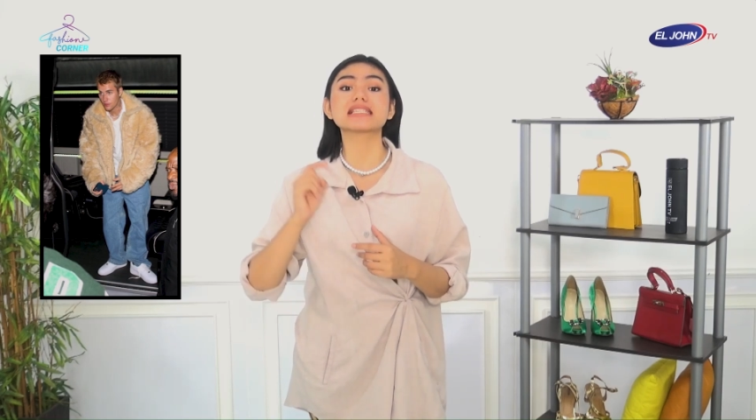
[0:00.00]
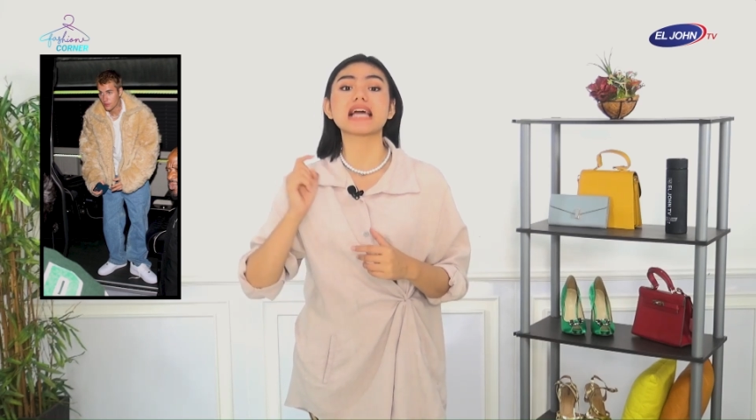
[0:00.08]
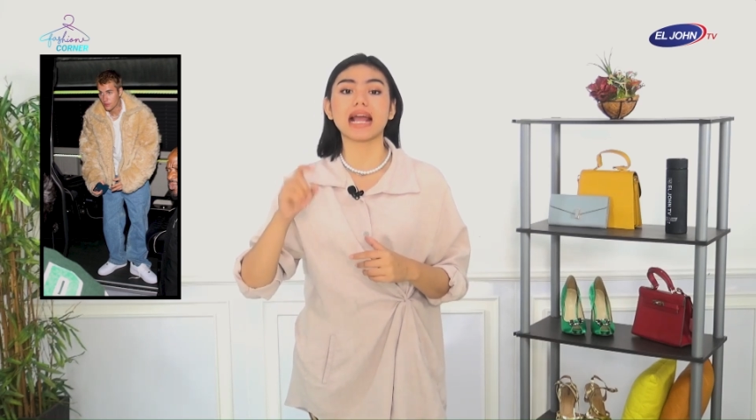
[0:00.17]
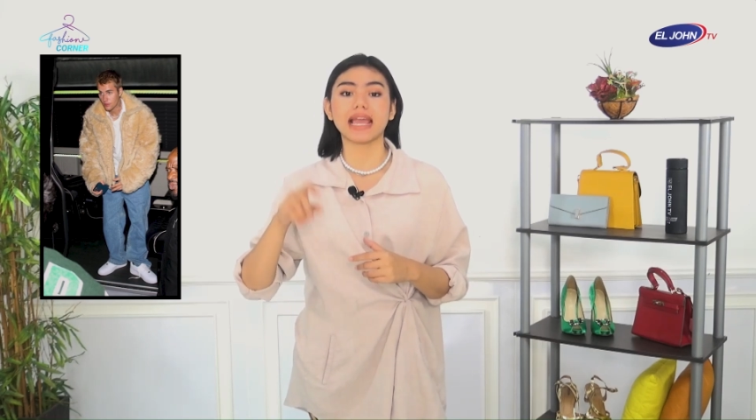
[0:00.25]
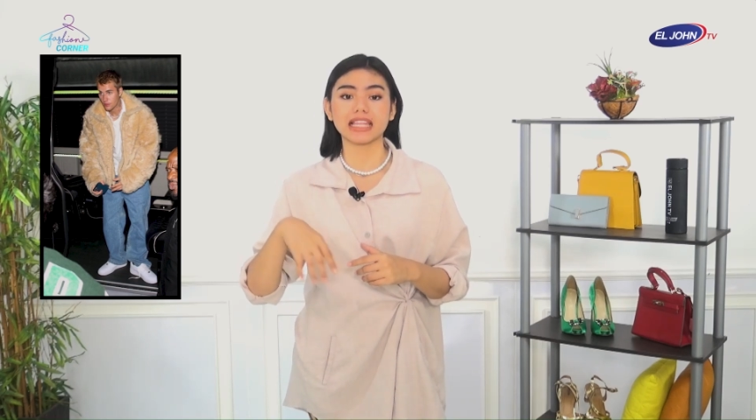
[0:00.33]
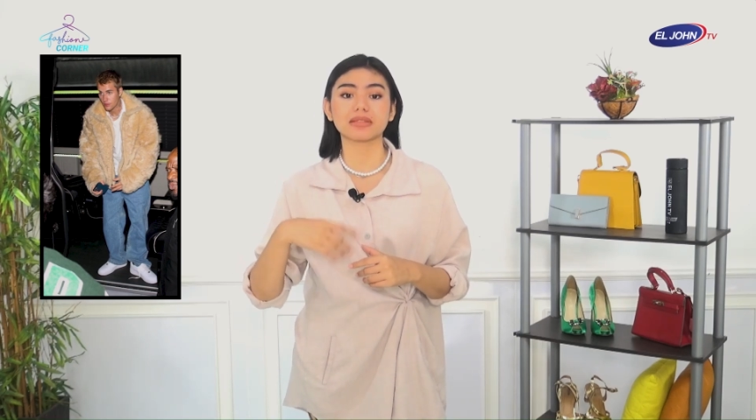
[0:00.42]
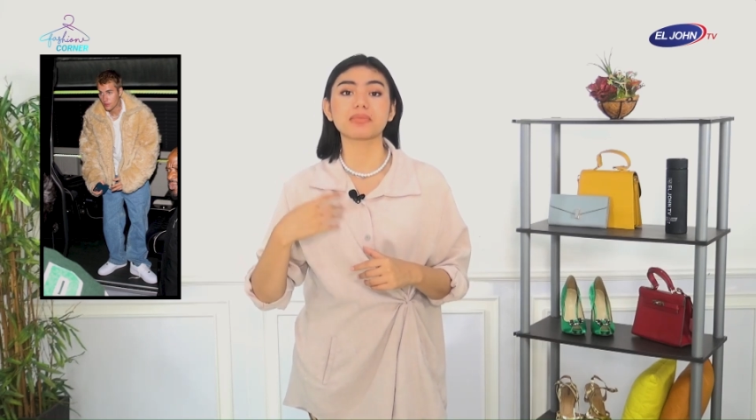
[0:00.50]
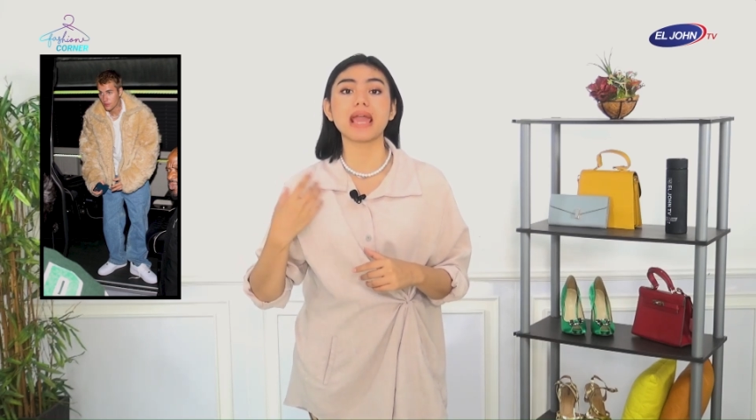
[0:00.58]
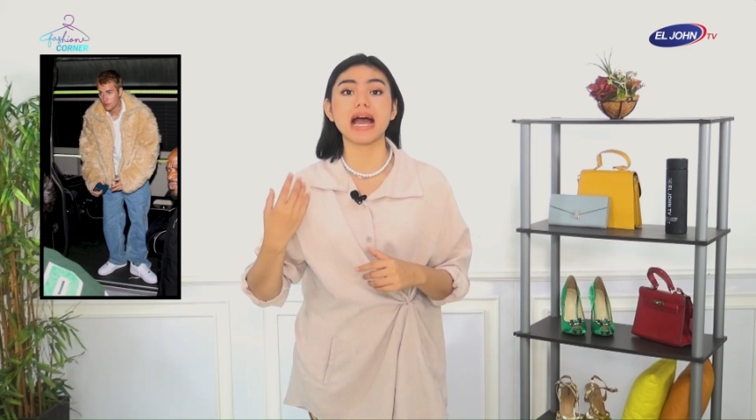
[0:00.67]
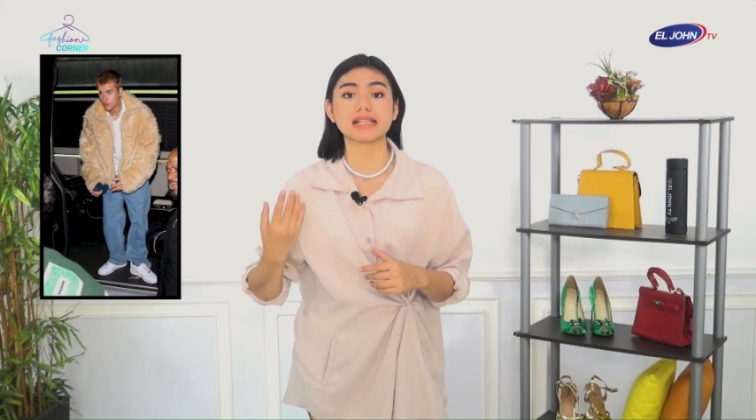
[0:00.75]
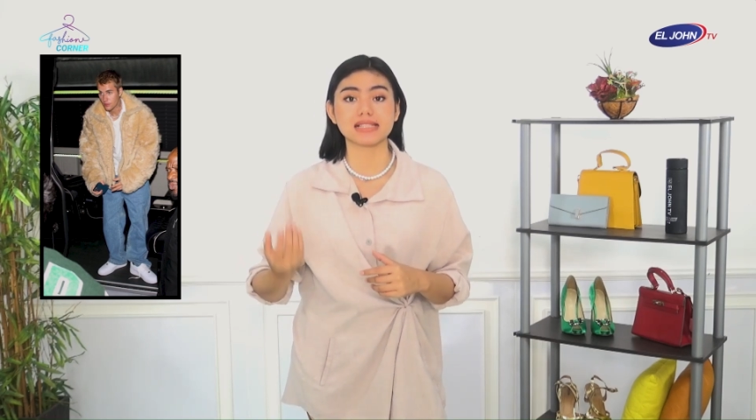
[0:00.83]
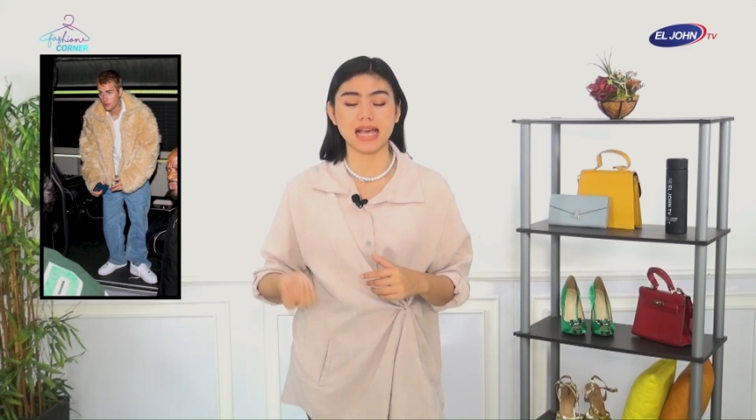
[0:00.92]
jaket
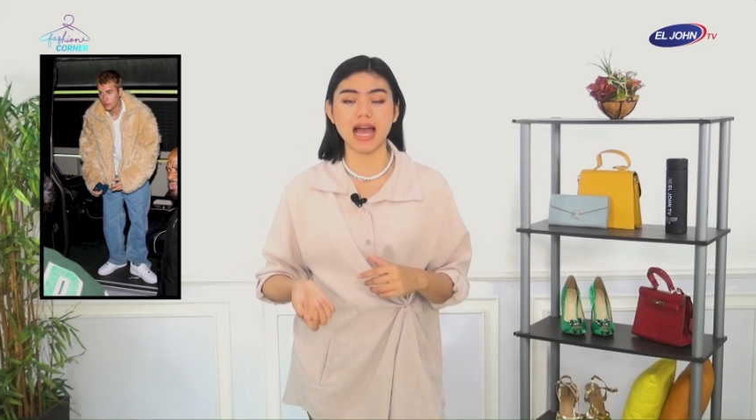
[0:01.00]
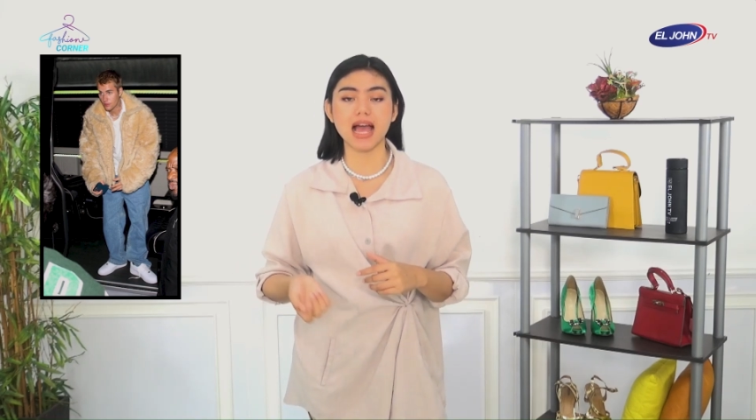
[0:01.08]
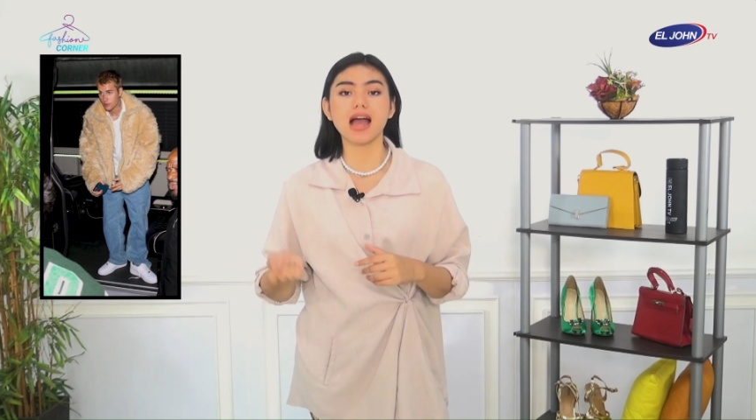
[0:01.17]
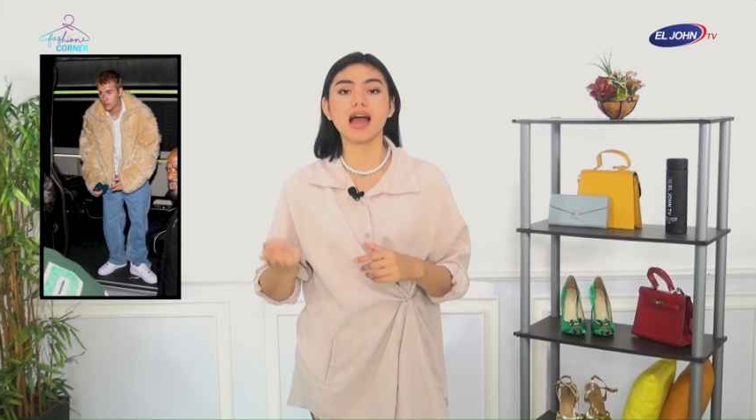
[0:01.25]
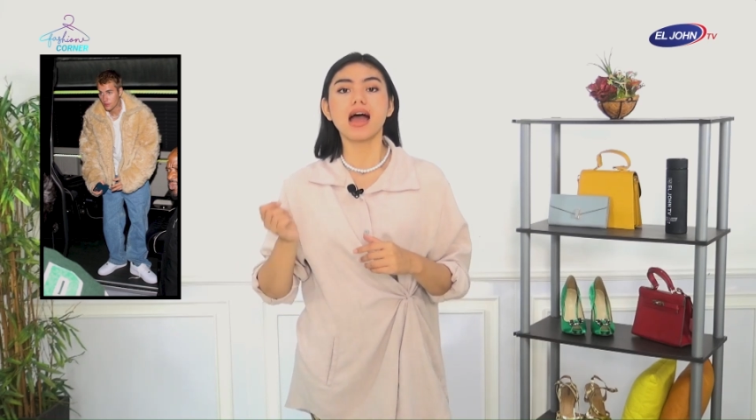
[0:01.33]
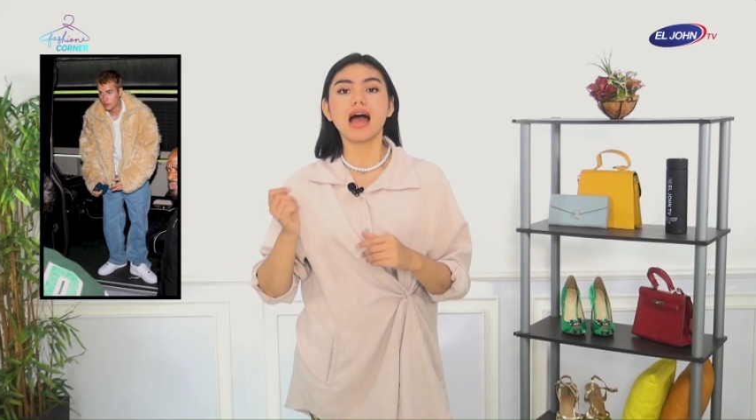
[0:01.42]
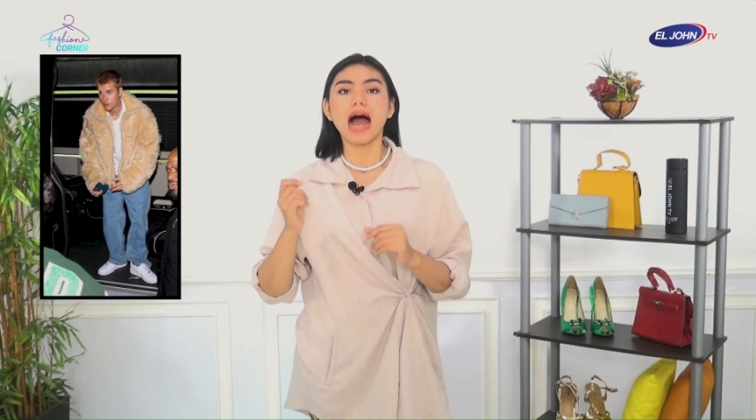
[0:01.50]
biasa